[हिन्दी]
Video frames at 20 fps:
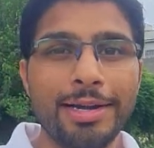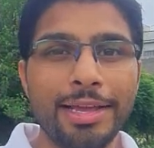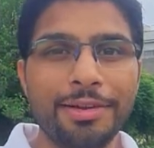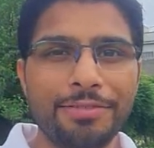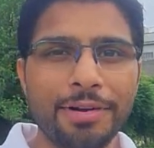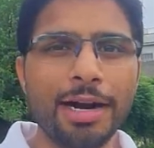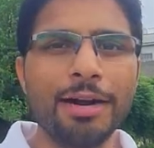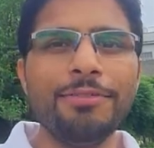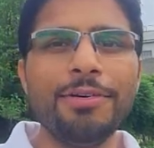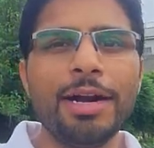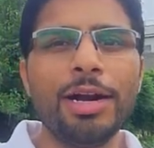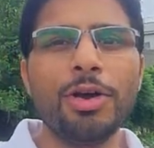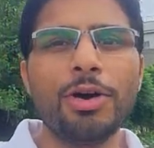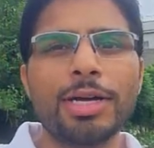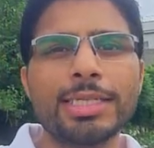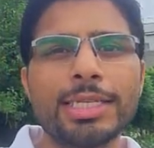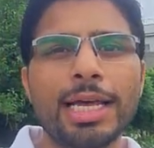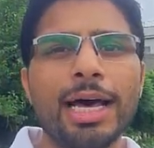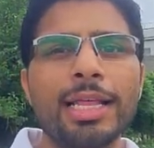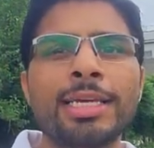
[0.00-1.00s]
डिफरेंट वीडियो
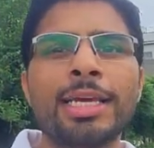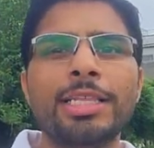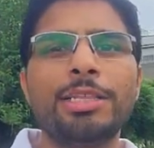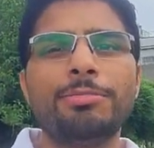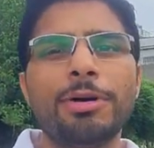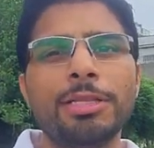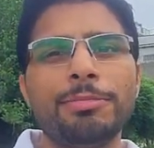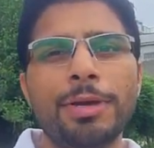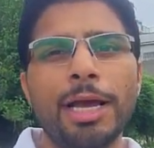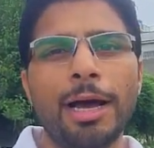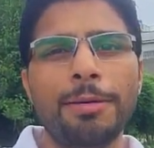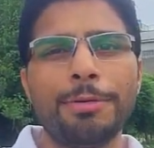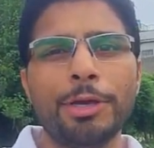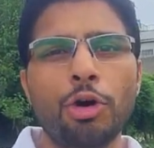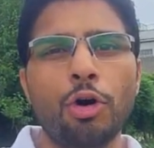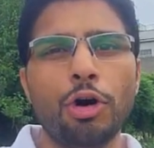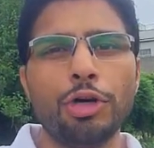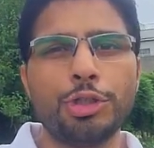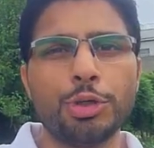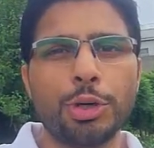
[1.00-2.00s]
के साथ खिदमत में आपकी
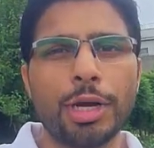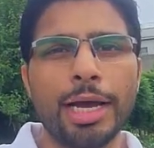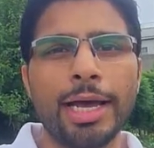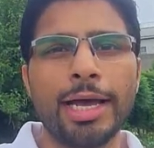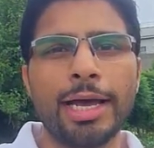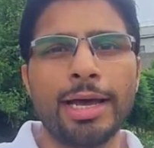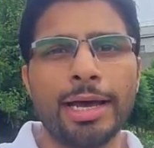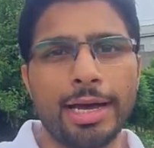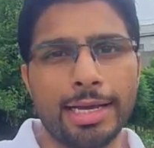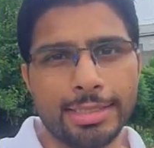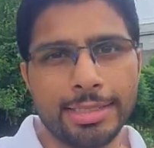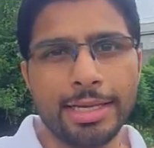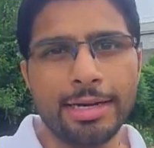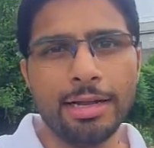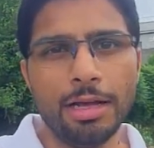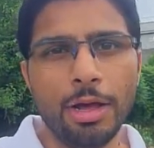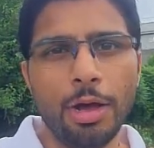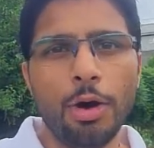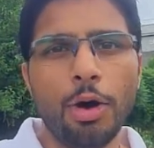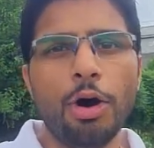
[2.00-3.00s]
हो चुका है हाजिर
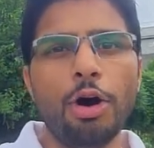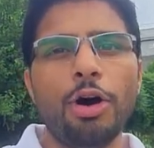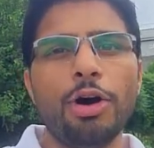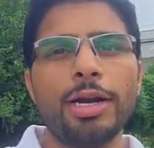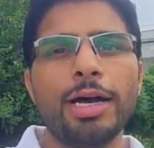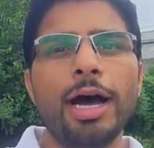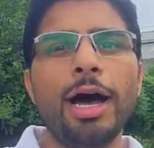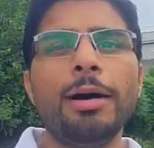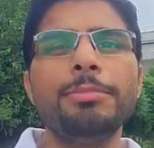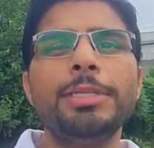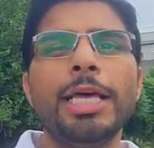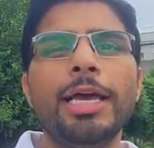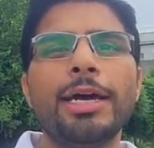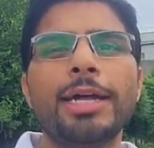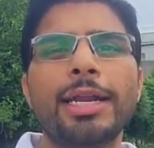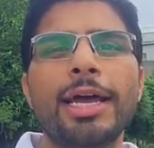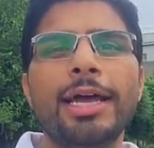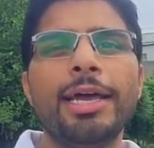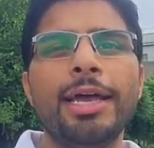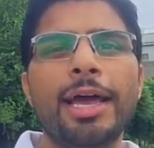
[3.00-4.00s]
और आप देख
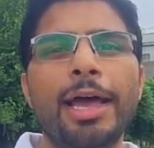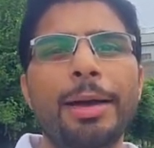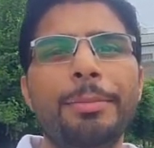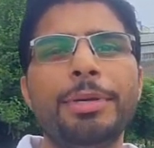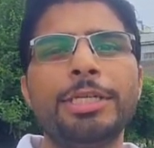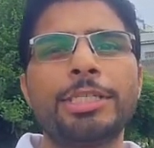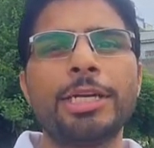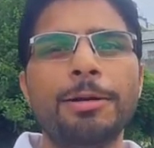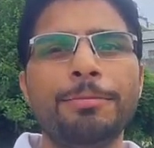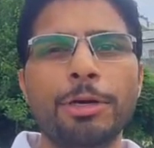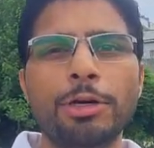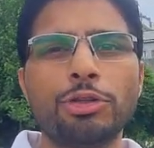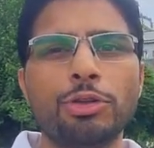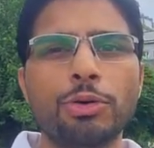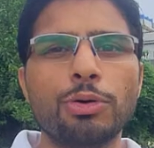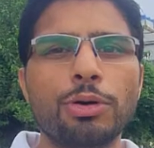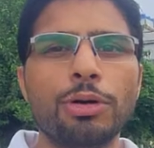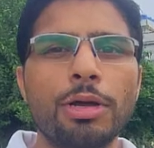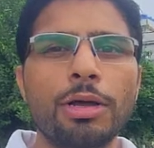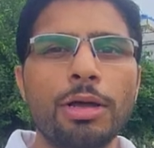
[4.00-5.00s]
रहे हैं मिस्टर बिरतू
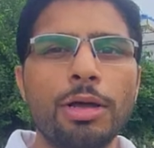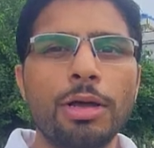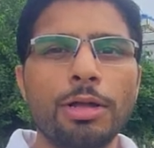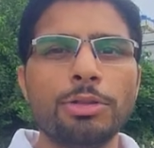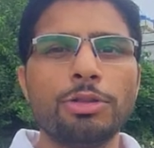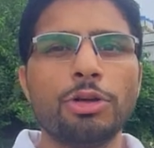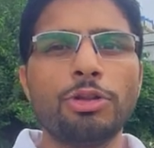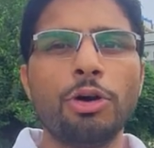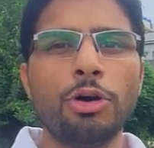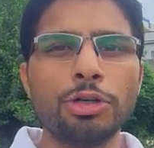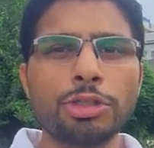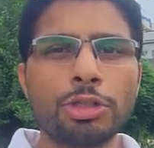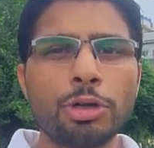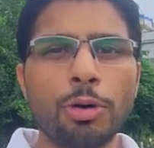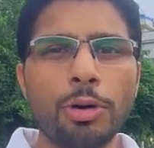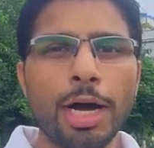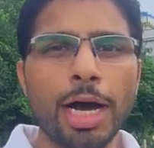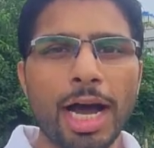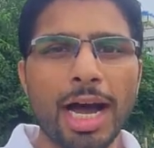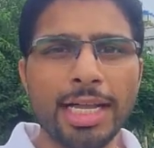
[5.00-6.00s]
तो
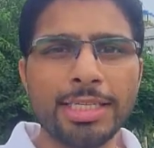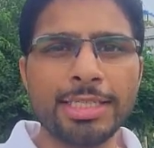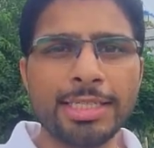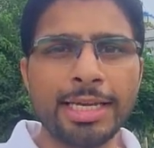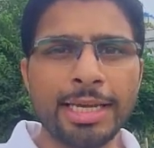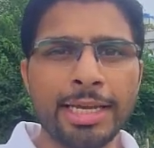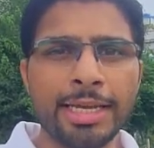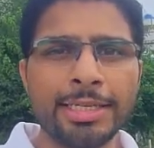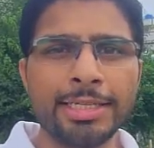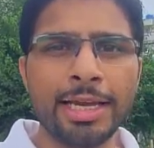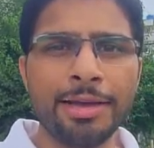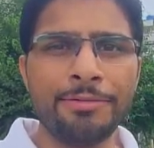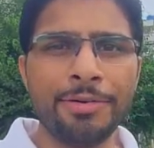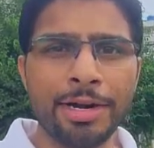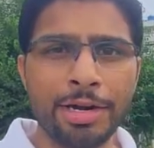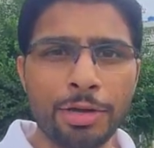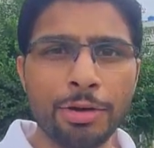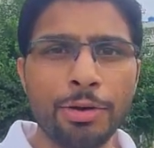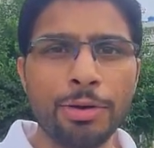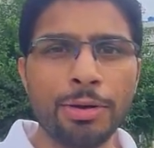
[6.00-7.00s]
दोस्तों आज की ये
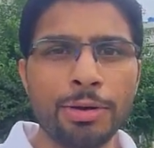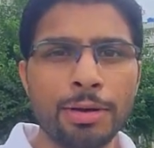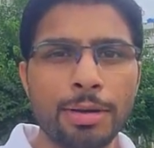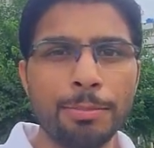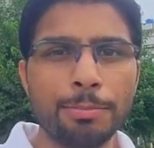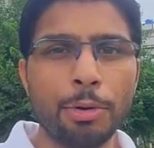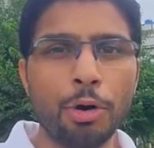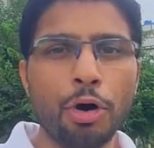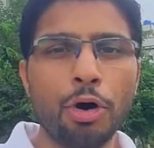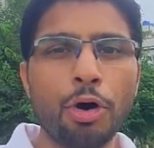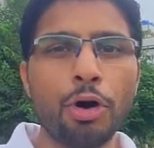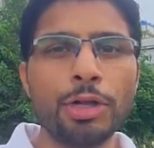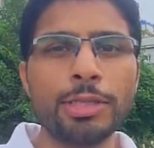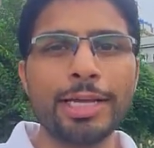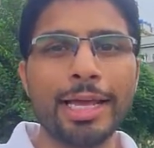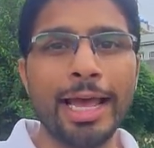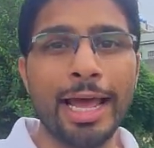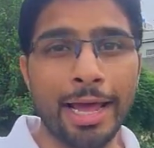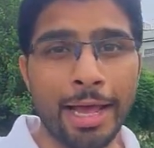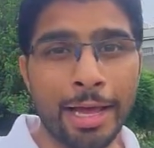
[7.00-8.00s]
वीडियो
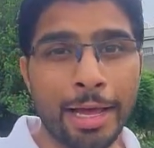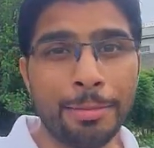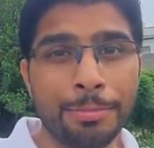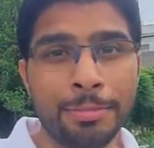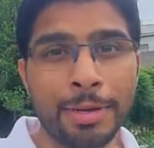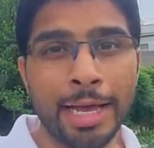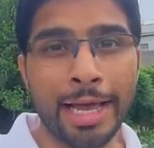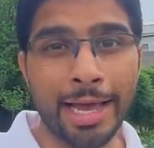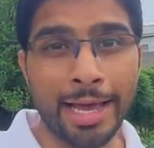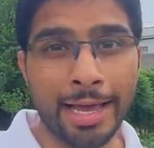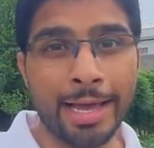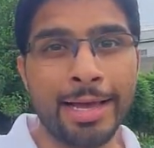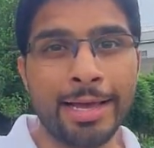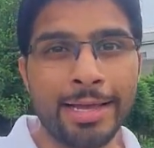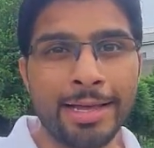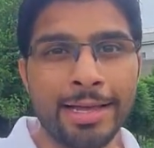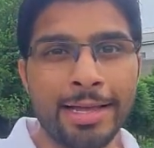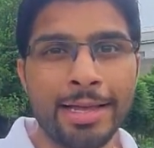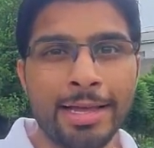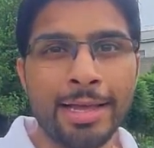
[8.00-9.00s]
बहुत अहम
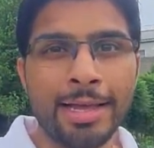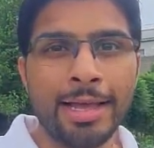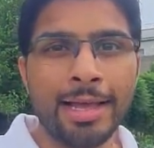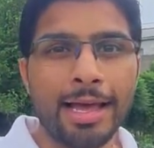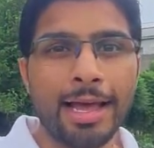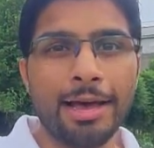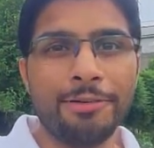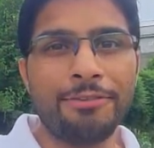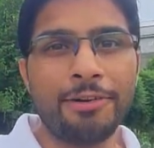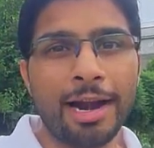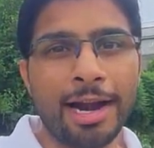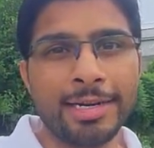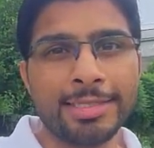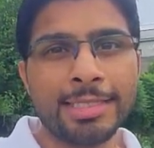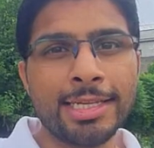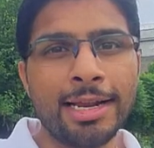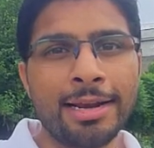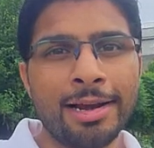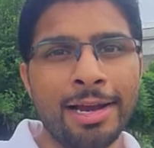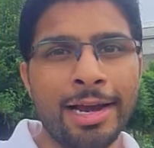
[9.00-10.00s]
है फ्लड
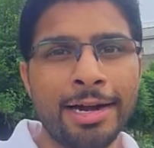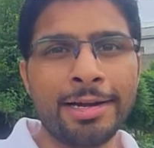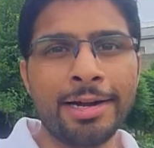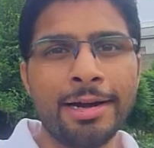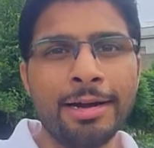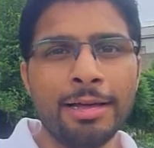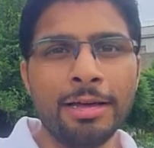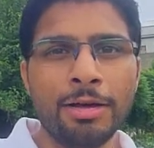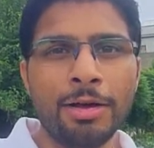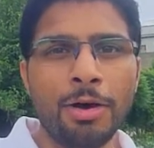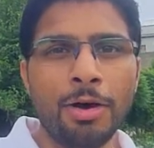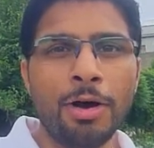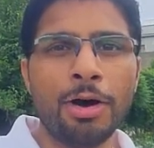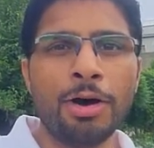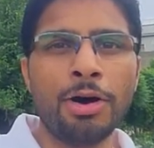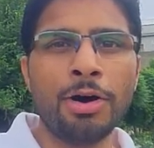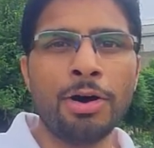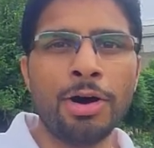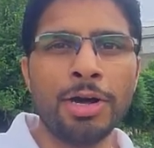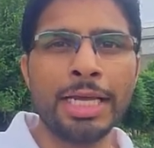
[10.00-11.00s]
से रिलेटेड
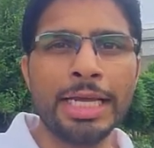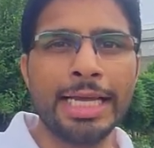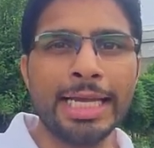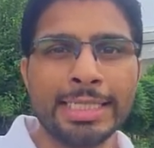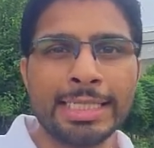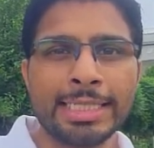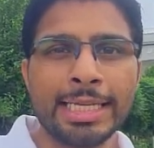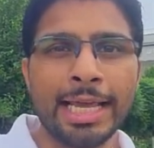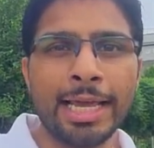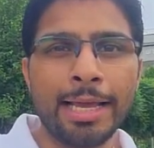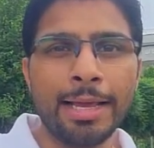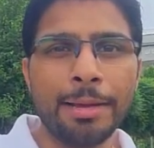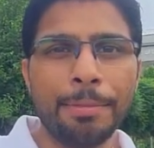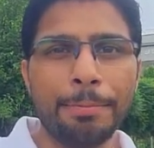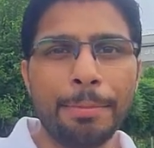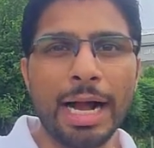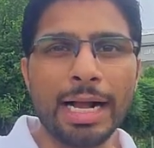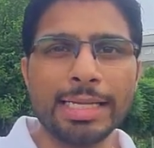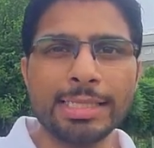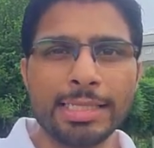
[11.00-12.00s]
और इससे
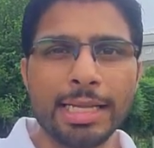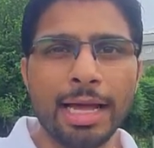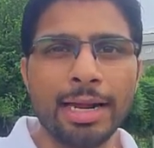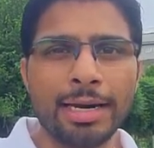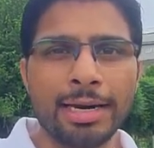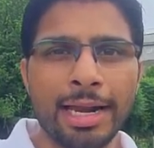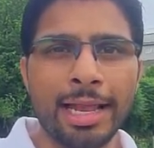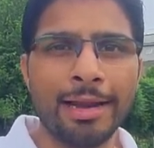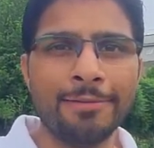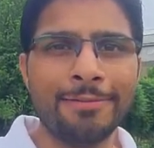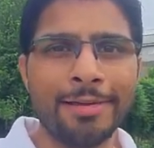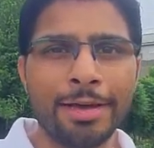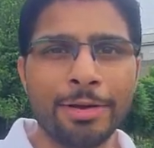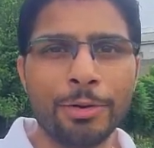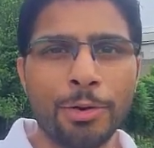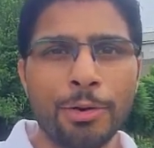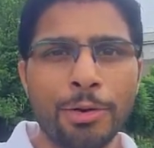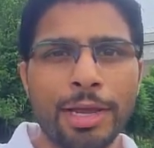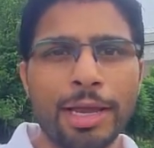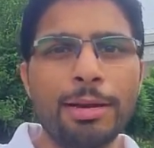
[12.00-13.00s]
पाकिस्तान रेलवे
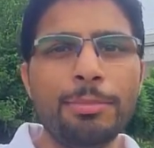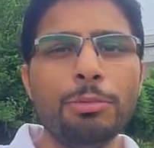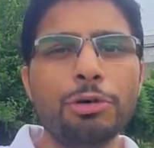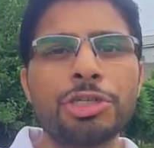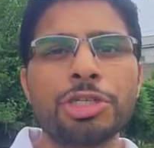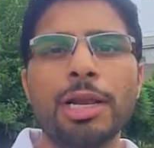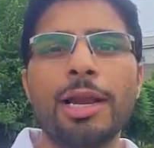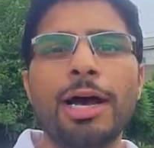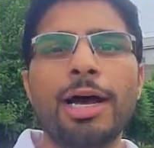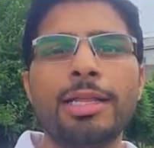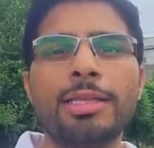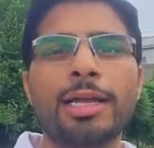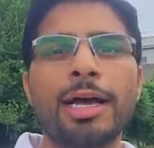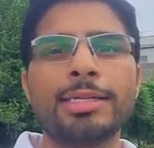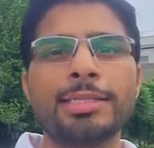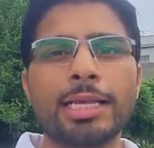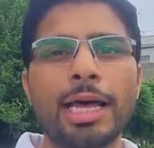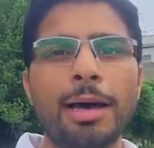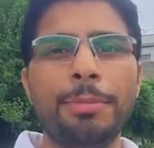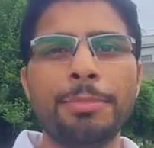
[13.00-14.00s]
को किन मुश्किल का
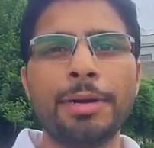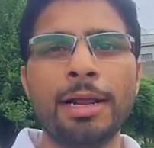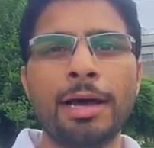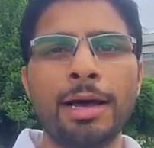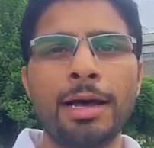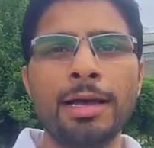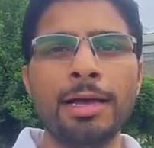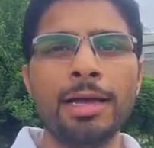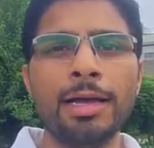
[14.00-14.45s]
सामना